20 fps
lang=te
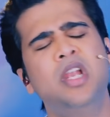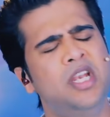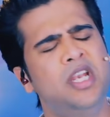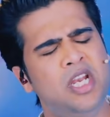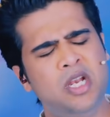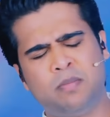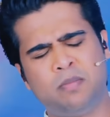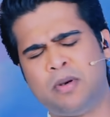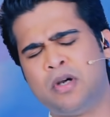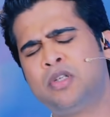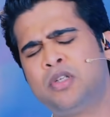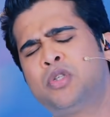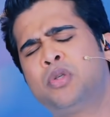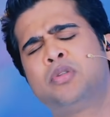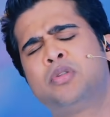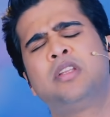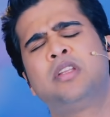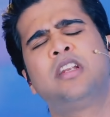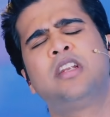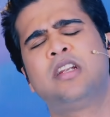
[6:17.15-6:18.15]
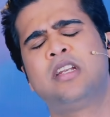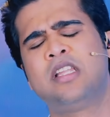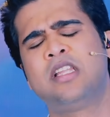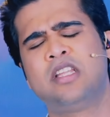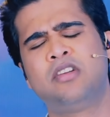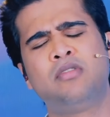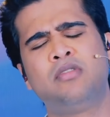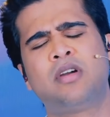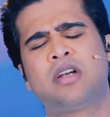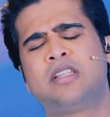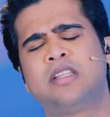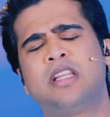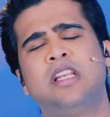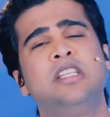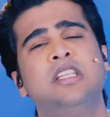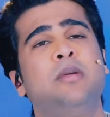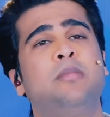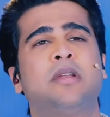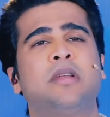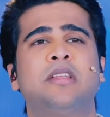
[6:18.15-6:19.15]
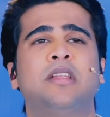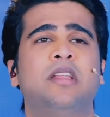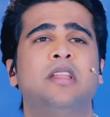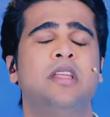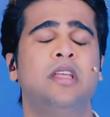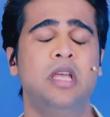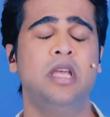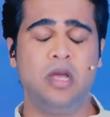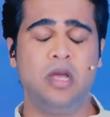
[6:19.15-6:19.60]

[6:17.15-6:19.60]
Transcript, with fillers: నేను పరిశుద్ధుని అంటే దేవుని వాకి తెలియజేయబడుతుంది